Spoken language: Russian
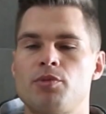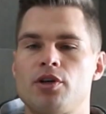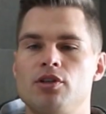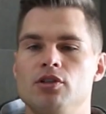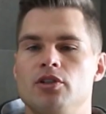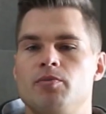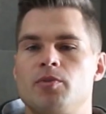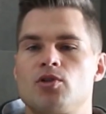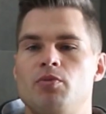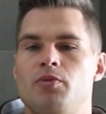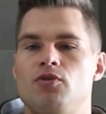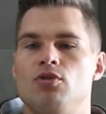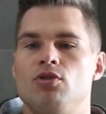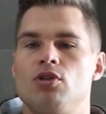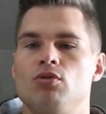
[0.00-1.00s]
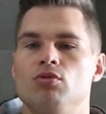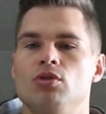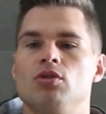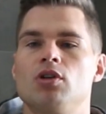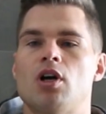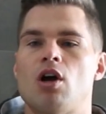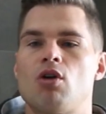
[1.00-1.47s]
что мне хотелось поступить все-таки
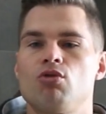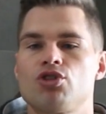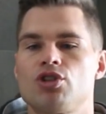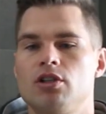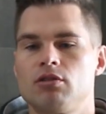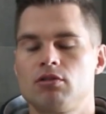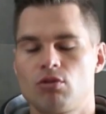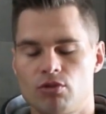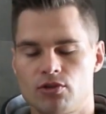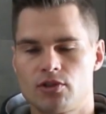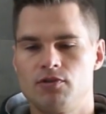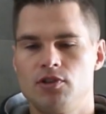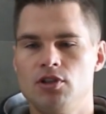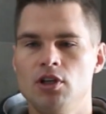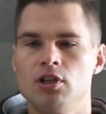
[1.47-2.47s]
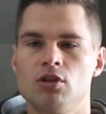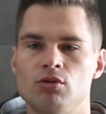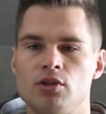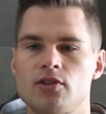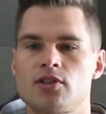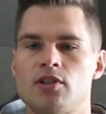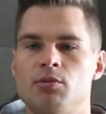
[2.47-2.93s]
в хорошее такое
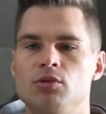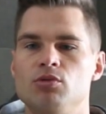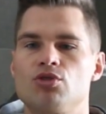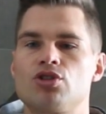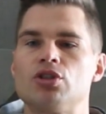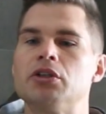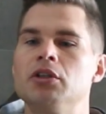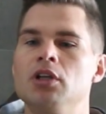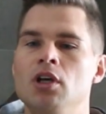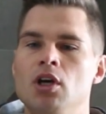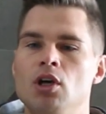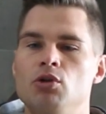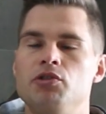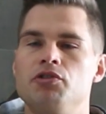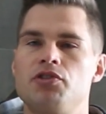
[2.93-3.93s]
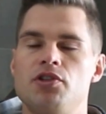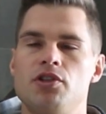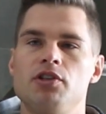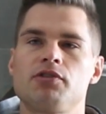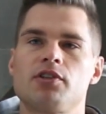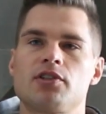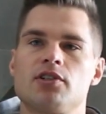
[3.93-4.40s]
заведение. У нас самый лучший
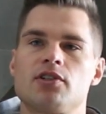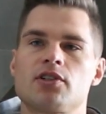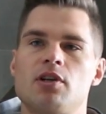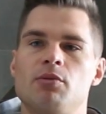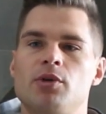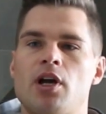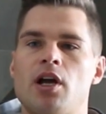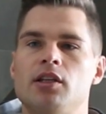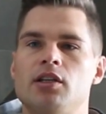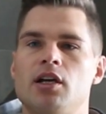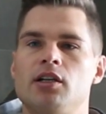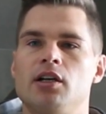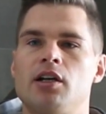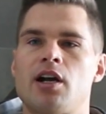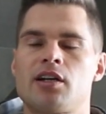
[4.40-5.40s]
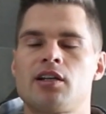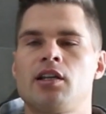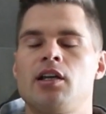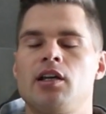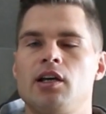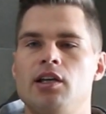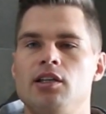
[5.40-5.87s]
университет в Краснодарском крае, это
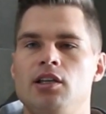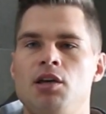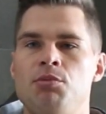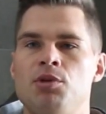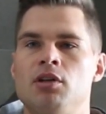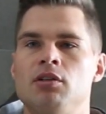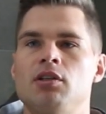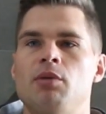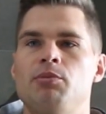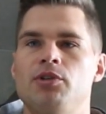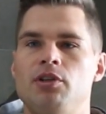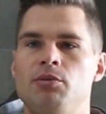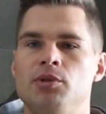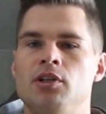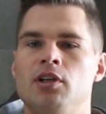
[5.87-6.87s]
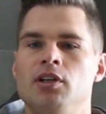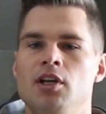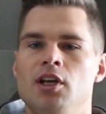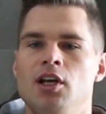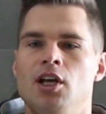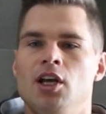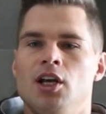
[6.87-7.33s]
аграрная академия, там где именно
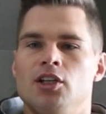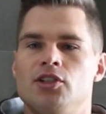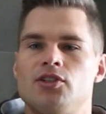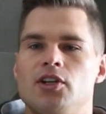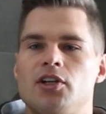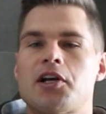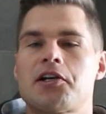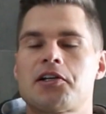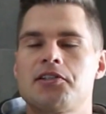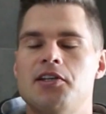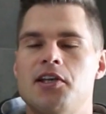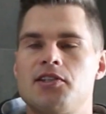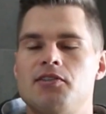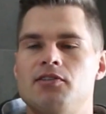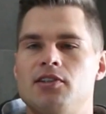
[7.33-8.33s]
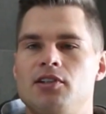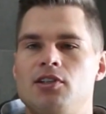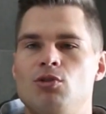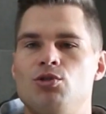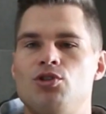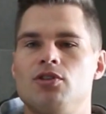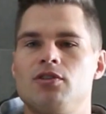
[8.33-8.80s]
сельскохозяйственное,
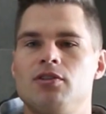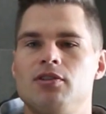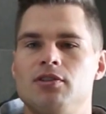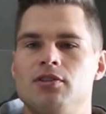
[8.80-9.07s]
где учат